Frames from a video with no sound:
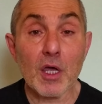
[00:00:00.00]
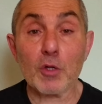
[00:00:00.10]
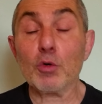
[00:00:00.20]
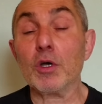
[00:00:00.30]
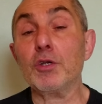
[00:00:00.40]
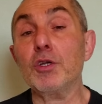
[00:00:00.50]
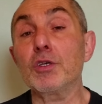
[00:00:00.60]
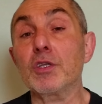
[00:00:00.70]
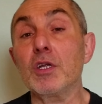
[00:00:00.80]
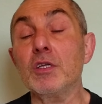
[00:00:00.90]
И только
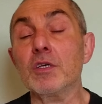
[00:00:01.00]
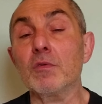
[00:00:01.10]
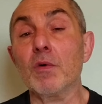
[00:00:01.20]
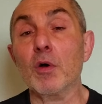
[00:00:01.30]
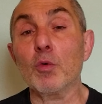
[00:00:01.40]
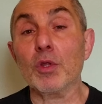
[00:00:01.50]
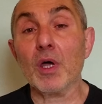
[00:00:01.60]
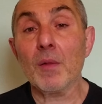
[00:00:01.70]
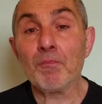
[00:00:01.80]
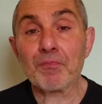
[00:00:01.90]
через 32
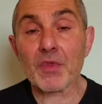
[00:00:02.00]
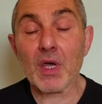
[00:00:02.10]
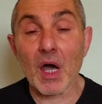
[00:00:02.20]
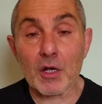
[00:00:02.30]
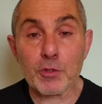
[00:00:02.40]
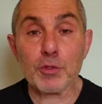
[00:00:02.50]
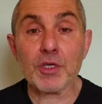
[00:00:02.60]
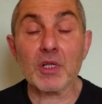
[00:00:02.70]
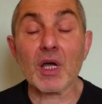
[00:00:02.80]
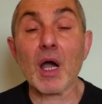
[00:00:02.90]
года я
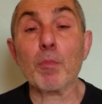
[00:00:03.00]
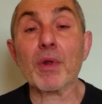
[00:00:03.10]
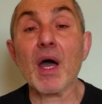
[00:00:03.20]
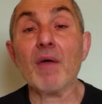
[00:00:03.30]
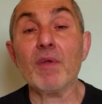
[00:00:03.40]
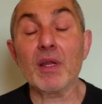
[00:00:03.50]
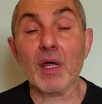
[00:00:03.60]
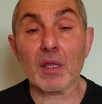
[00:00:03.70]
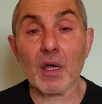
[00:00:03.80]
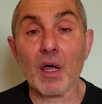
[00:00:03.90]
ощутил, как
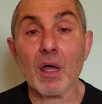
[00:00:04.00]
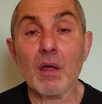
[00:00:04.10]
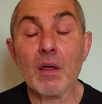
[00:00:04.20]
правильно, да,